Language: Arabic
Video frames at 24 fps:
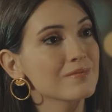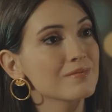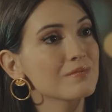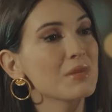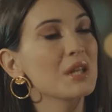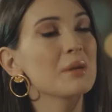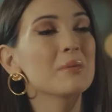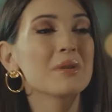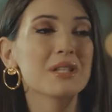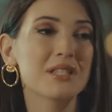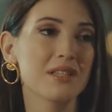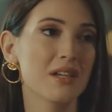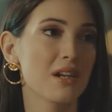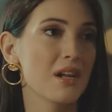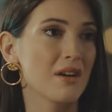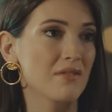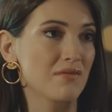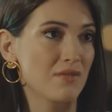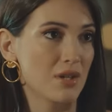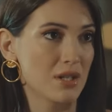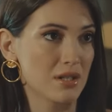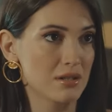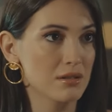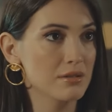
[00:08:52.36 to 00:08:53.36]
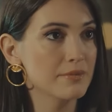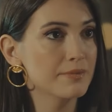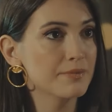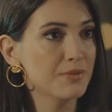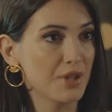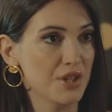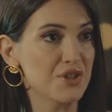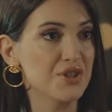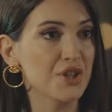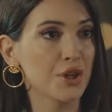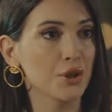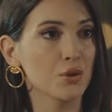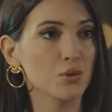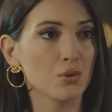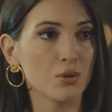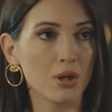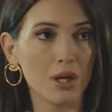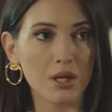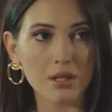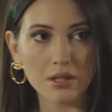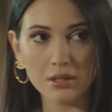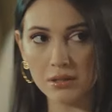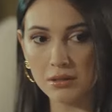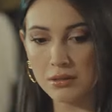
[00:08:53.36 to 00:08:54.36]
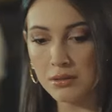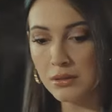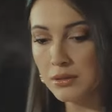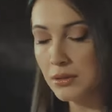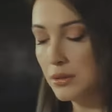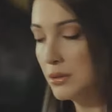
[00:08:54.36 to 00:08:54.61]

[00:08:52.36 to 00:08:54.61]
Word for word: لا أنا مستعجل شكرا لك